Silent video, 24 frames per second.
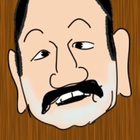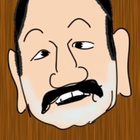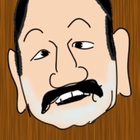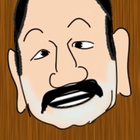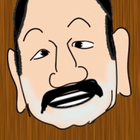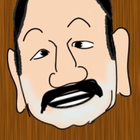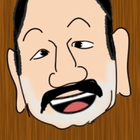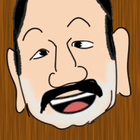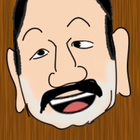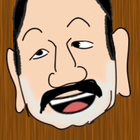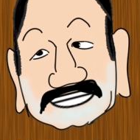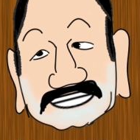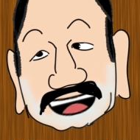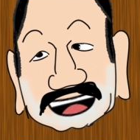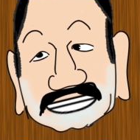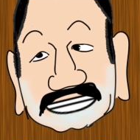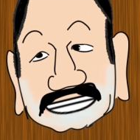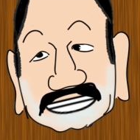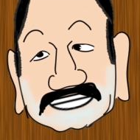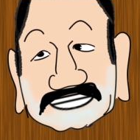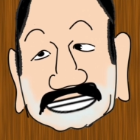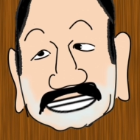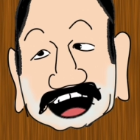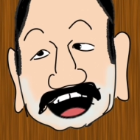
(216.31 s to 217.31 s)
妊活を
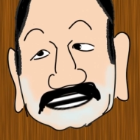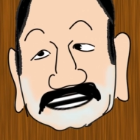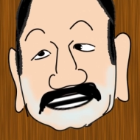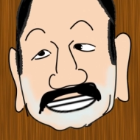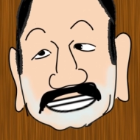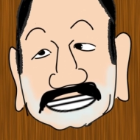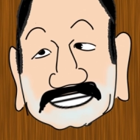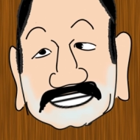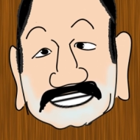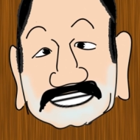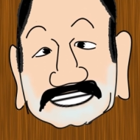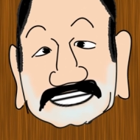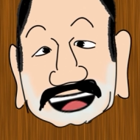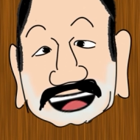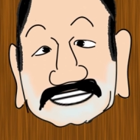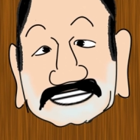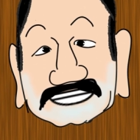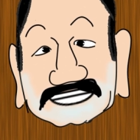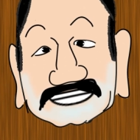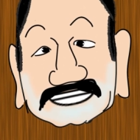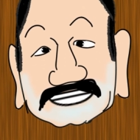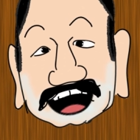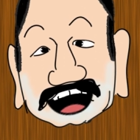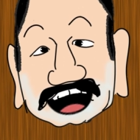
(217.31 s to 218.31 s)
真剣に考える時
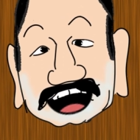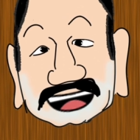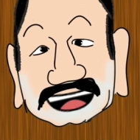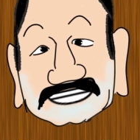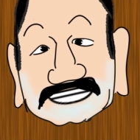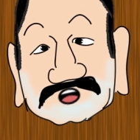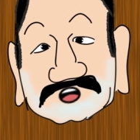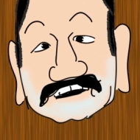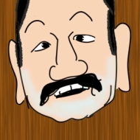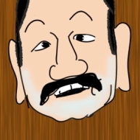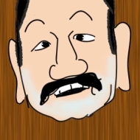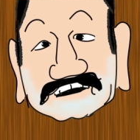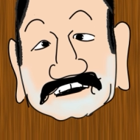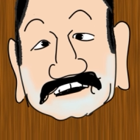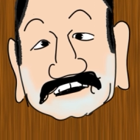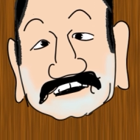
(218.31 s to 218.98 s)
期というのは、